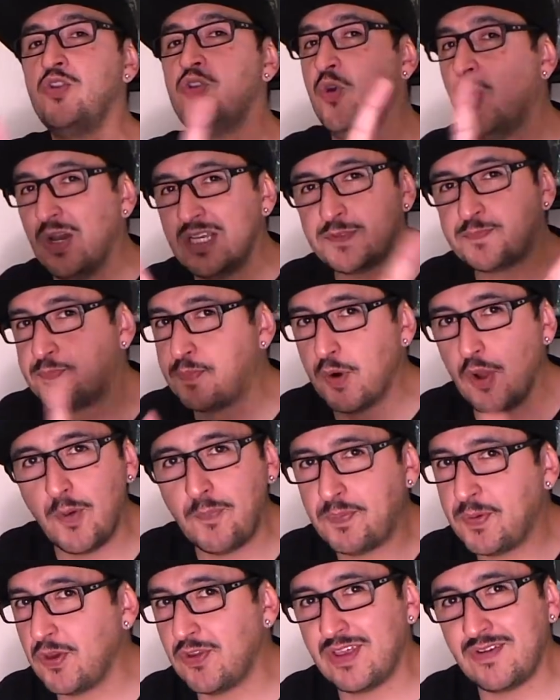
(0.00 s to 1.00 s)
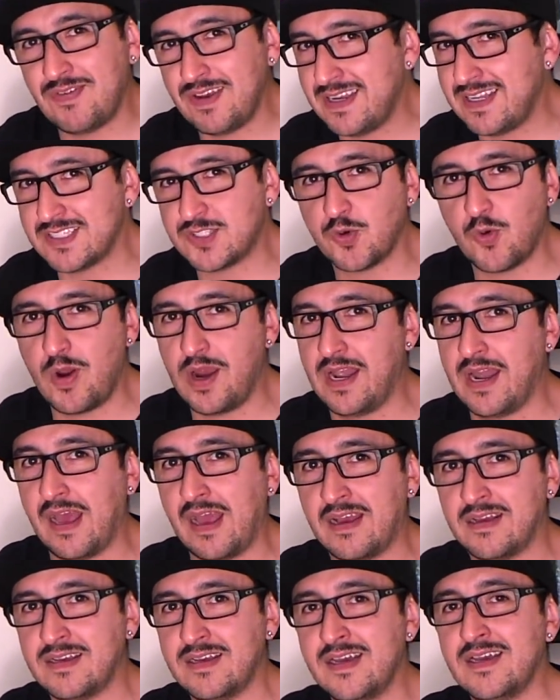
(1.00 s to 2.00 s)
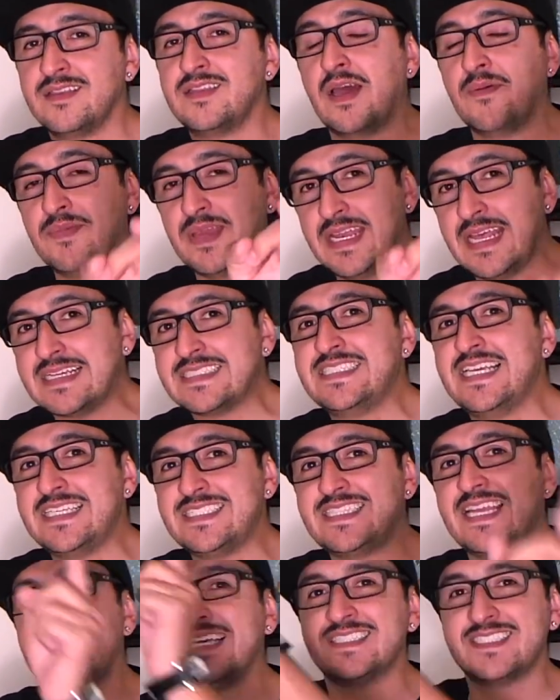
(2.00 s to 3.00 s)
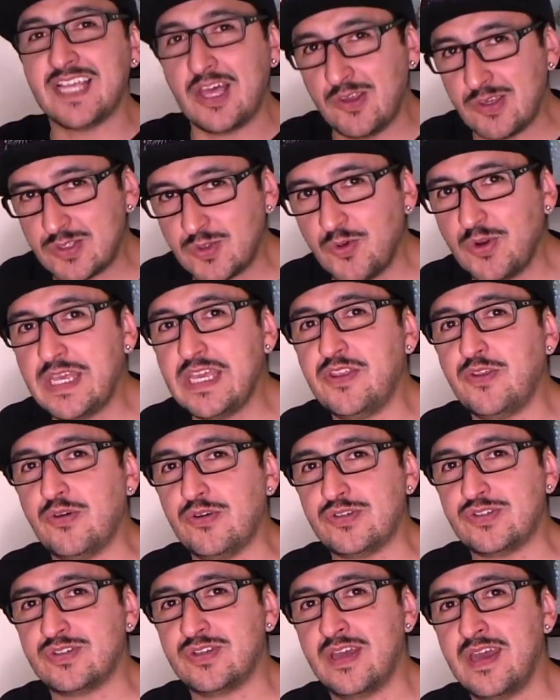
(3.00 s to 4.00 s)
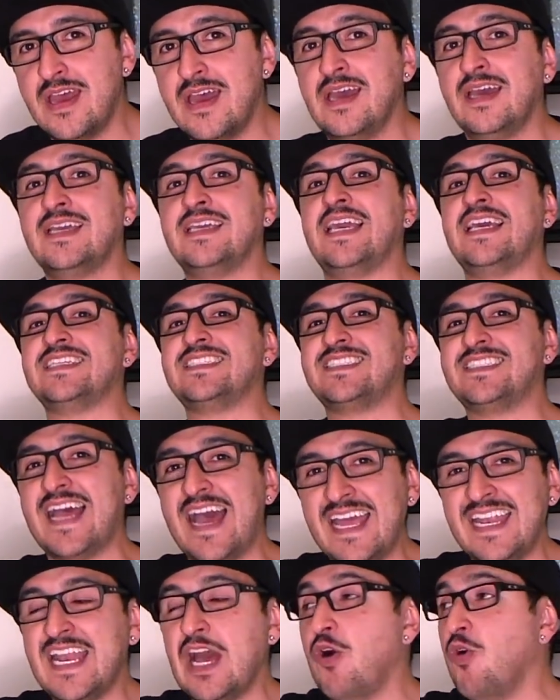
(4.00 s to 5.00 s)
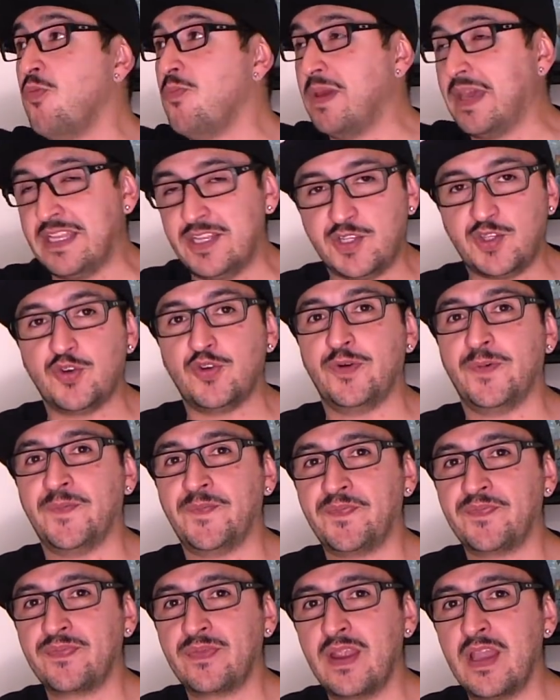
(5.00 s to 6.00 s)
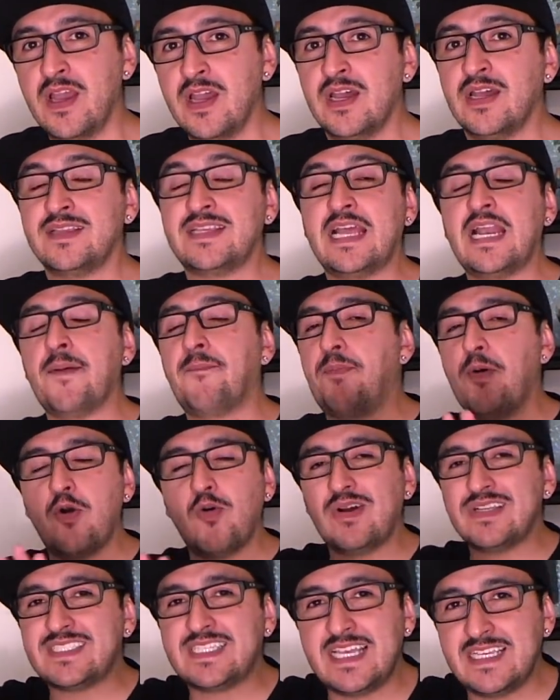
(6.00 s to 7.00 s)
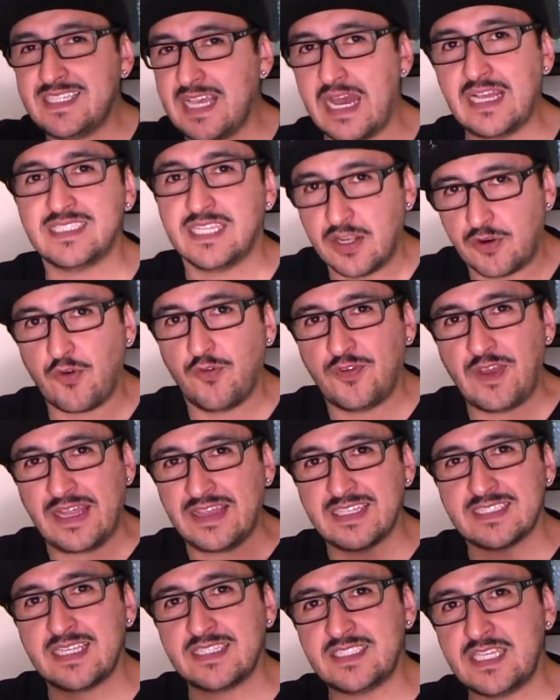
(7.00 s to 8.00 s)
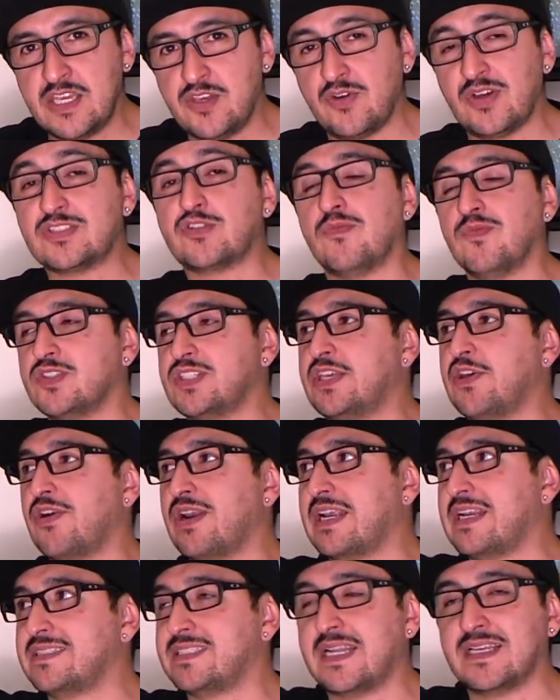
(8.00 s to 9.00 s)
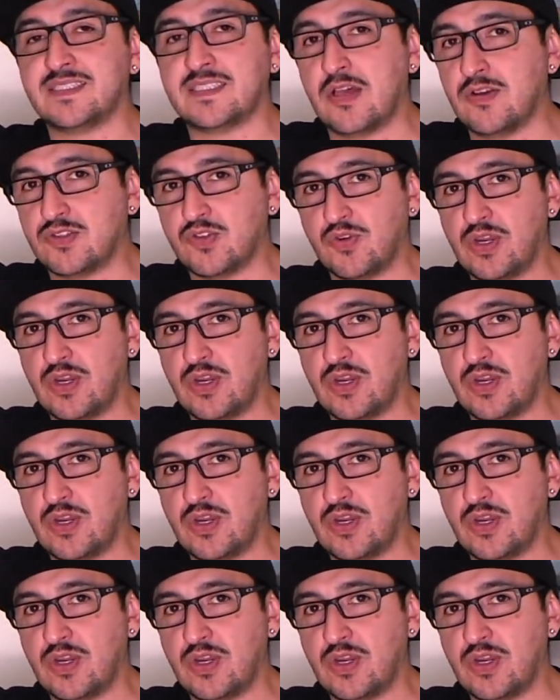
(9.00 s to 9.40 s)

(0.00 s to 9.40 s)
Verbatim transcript: no es propio de Venezuela, también existe en Estados Unidos y está en aumento. Te la pongo así, así, Rufián, de sencillo. Es como si yo regresara a Estados